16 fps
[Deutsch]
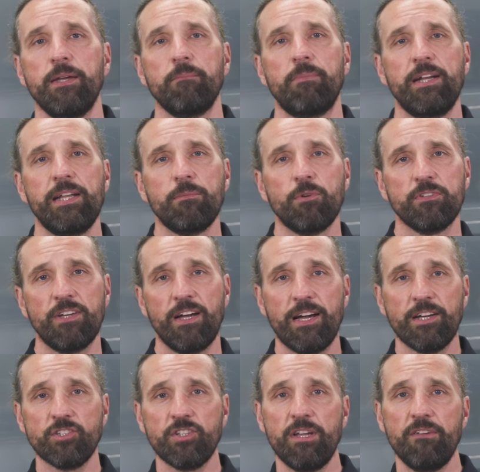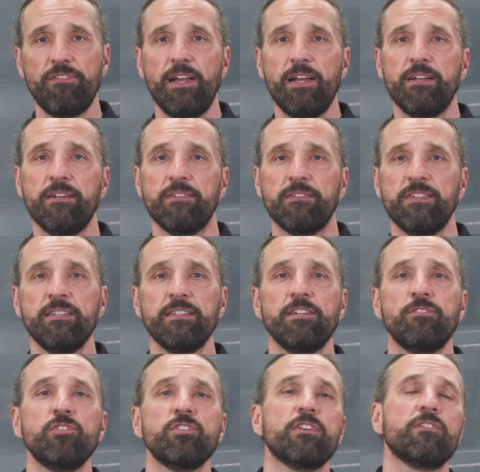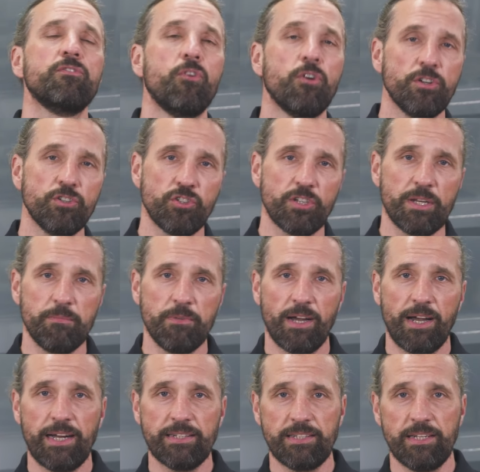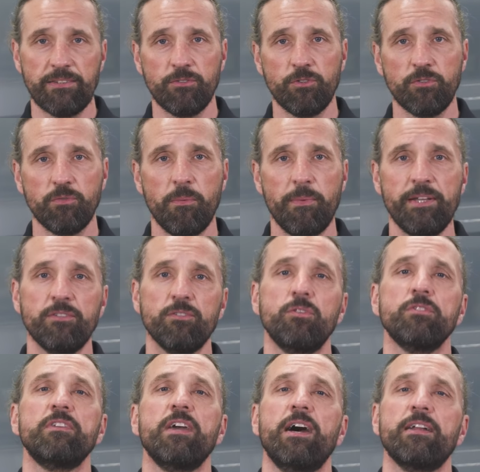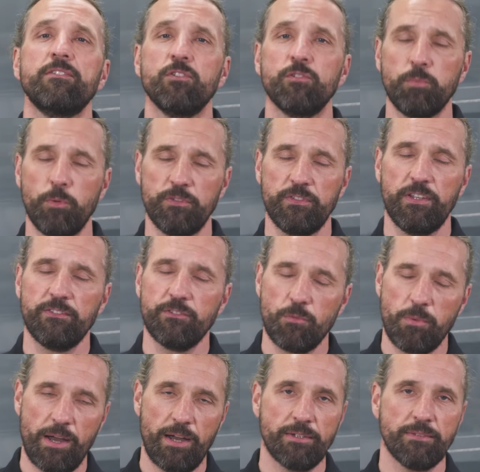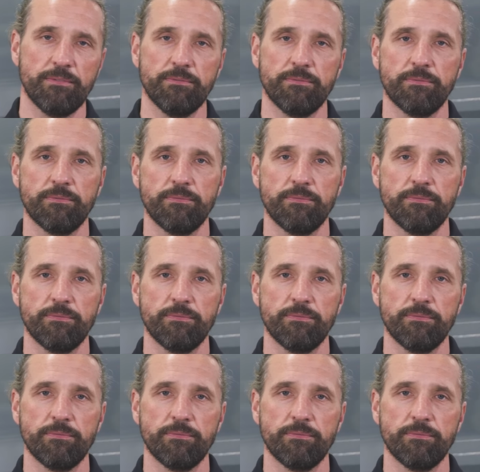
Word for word: Bei der Montage der Felge sind natürlich das vorgeschriebene Radanzugsmoment und der Anzugsprozess zu beachten.